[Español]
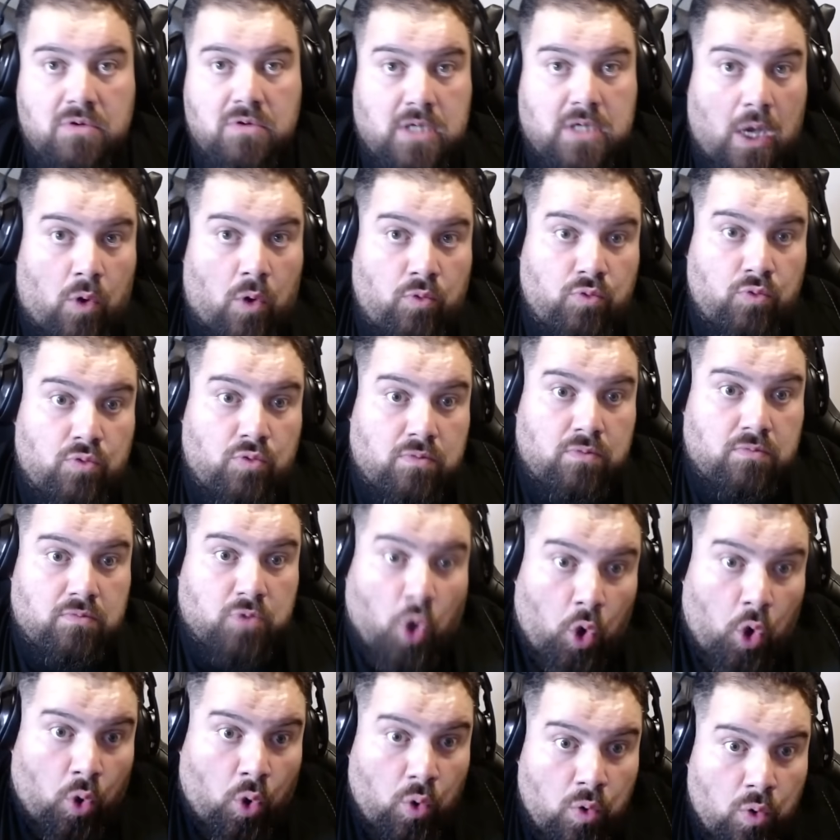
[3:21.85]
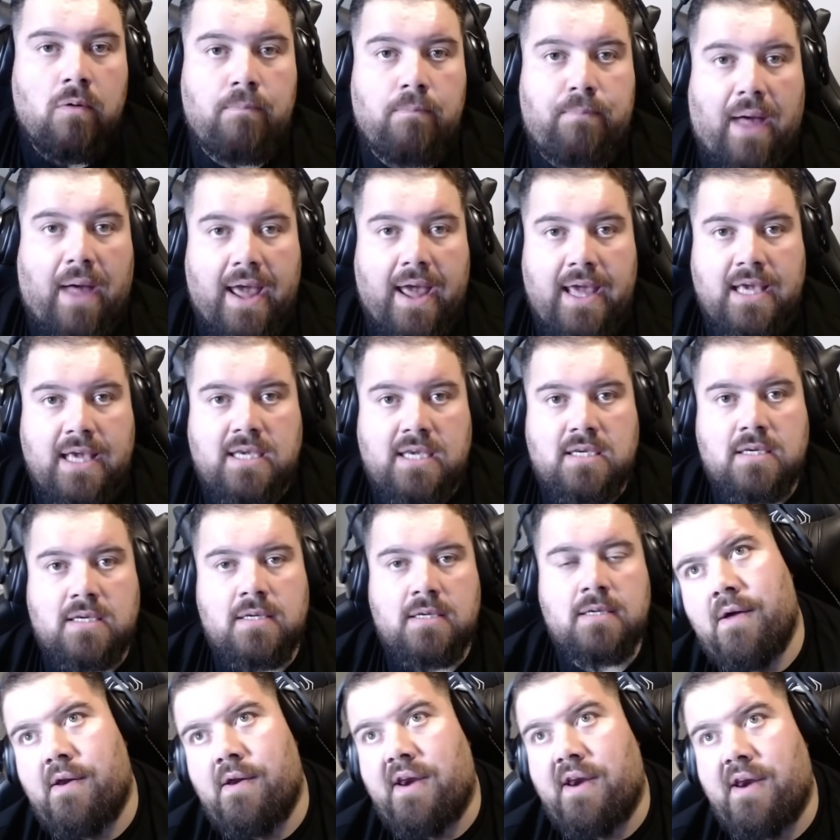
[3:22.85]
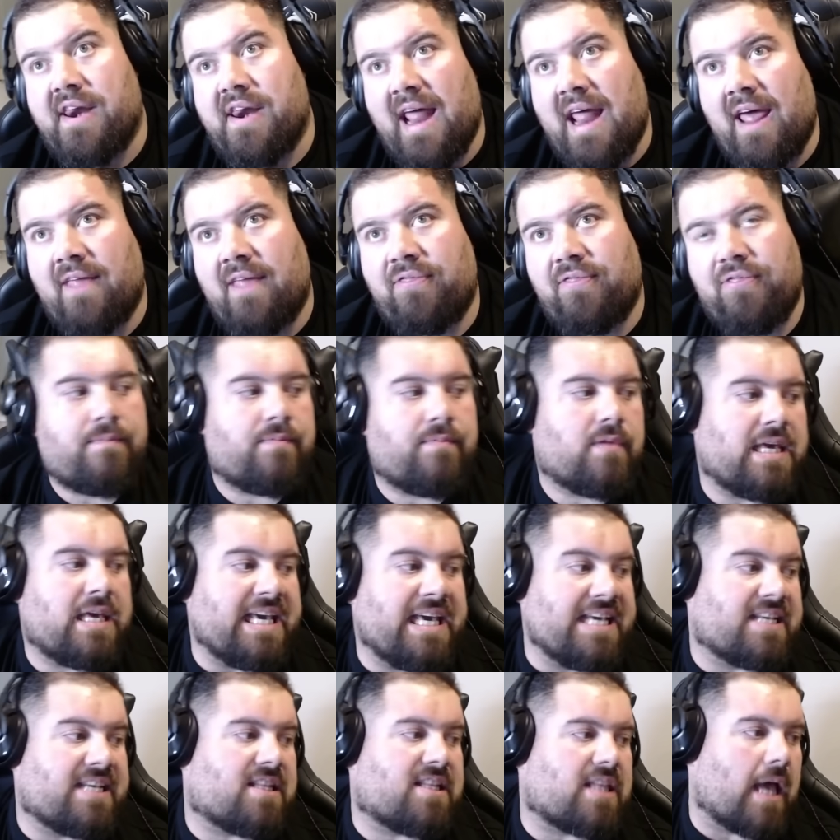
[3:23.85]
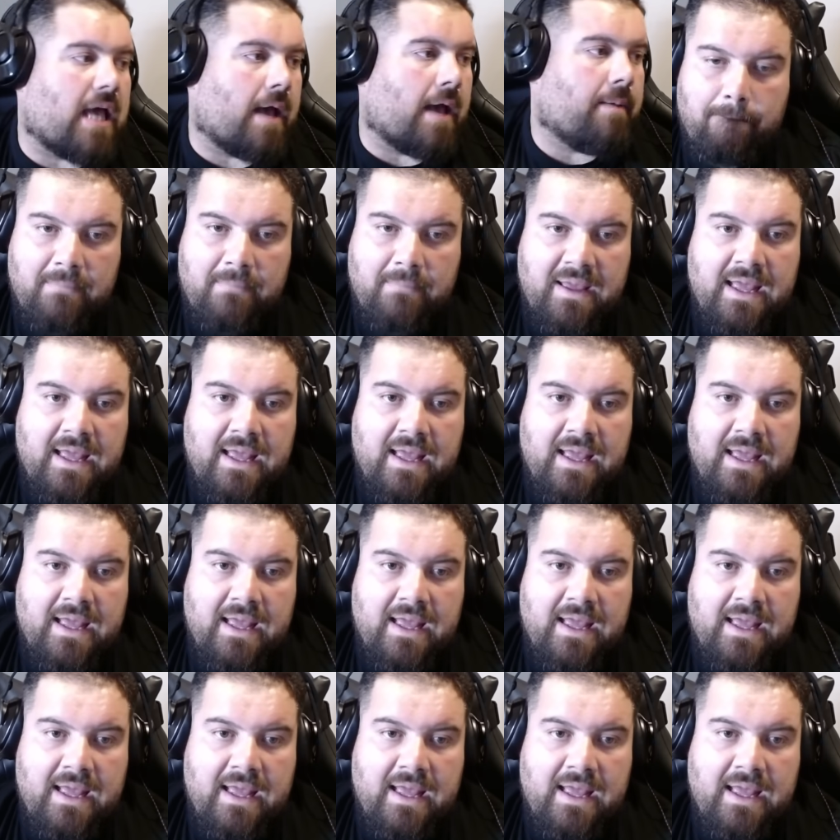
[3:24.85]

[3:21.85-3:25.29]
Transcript: según tú, país racista.